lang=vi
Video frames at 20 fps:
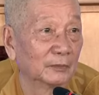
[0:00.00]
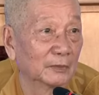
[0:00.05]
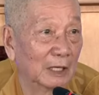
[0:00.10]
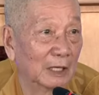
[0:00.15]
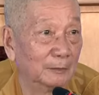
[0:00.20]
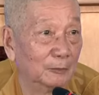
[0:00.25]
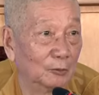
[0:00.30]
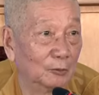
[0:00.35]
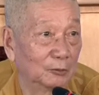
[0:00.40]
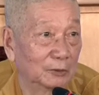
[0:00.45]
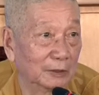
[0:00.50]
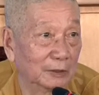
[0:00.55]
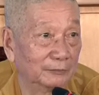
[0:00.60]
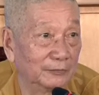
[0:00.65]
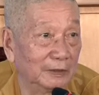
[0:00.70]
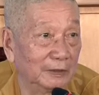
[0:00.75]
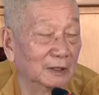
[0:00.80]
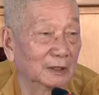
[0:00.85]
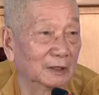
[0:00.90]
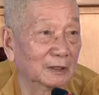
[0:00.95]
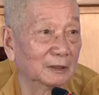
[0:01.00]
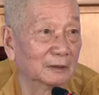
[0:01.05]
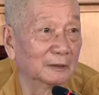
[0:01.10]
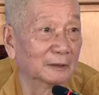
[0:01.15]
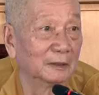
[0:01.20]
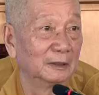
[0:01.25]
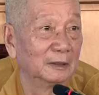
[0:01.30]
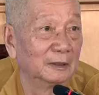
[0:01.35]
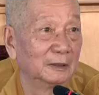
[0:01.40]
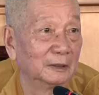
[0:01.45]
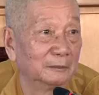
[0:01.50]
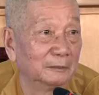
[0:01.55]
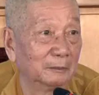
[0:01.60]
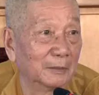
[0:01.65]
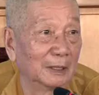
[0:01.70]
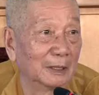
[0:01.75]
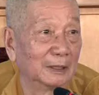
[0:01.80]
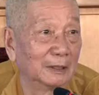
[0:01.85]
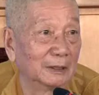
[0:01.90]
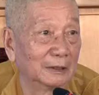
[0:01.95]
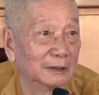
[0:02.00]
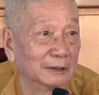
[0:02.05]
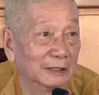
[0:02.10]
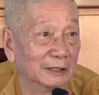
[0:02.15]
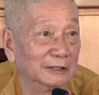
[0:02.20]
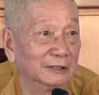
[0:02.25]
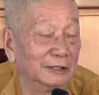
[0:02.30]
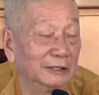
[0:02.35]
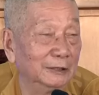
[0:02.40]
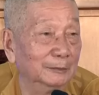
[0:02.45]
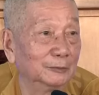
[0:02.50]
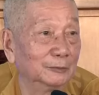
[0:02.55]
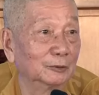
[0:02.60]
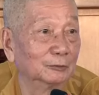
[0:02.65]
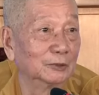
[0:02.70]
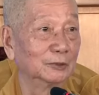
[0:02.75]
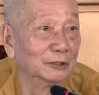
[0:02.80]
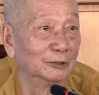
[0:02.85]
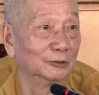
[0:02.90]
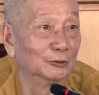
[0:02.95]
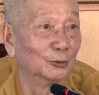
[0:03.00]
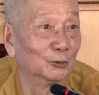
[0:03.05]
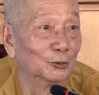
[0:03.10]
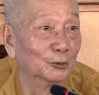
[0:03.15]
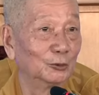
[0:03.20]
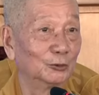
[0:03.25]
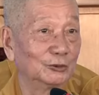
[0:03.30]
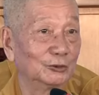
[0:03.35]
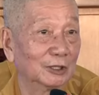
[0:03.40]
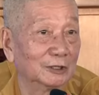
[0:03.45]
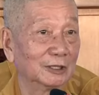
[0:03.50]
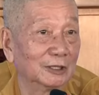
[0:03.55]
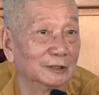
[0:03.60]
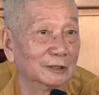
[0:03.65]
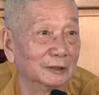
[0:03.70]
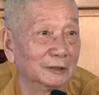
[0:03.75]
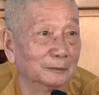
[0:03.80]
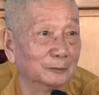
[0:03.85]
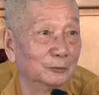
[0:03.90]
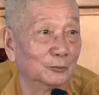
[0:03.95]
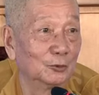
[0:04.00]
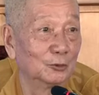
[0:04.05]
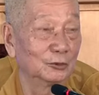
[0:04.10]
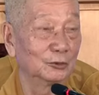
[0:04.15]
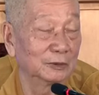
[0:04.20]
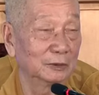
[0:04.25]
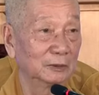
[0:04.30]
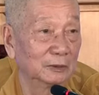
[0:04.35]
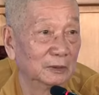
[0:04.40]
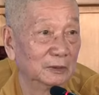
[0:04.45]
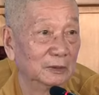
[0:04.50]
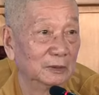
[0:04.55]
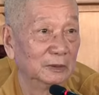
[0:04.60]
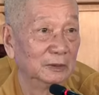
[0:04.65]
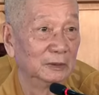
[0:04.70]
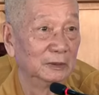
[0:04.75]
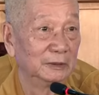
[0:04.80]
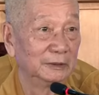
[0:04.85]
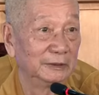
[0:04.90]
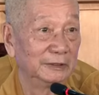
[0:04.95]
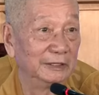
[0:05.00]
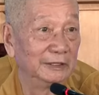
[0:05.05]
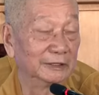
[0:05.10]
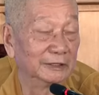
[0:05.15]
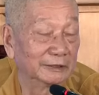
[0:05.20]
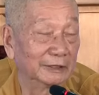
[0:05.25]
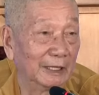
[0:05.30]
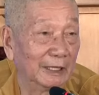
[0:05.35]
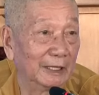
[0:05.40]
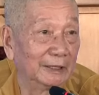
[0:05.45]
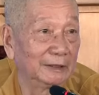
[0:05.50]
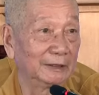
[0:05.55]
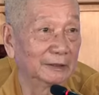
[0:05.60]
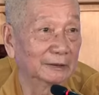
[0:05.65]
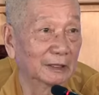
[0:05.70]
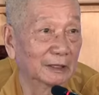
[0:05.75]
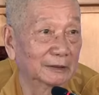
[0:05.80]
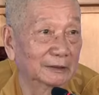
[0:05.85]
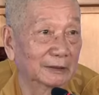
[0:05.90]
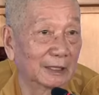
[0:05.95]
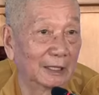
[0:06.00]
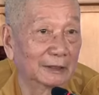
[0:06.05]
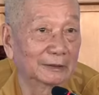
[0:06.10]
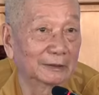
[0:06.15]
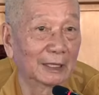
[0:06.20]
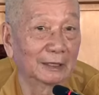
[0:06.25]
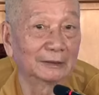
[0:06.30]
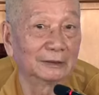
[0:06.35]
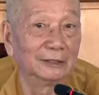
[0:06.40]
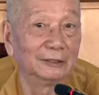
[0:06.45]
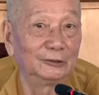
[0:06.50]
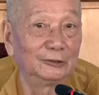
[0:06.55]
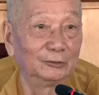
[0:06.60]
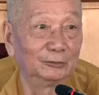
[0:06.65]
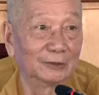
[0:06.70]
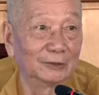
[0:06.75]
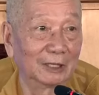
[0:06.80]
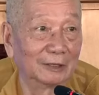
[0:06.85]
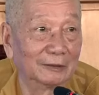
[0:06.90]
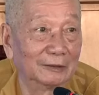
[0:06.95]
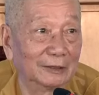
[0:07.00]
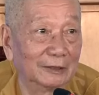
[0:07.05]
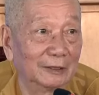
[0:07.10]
Đây một cái việc mà kinh nghiệm trong đời tu, cho nên em muốn chia sẻ với tất cả tăng ni chúng ta.